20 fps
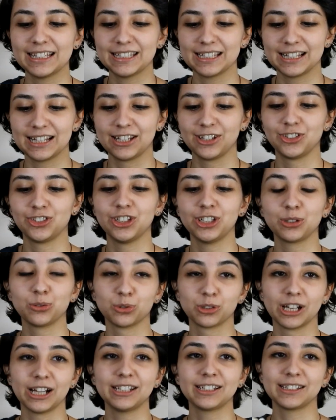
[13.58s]
Etkileyici,
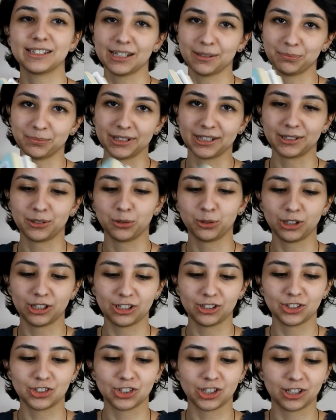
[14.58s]
güzel kitaplar
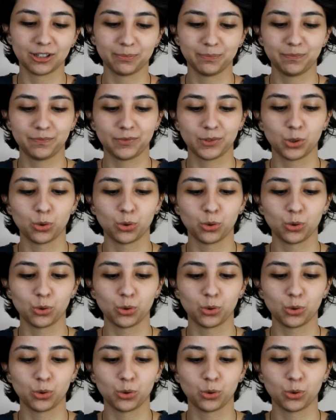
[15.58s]
önereceğim.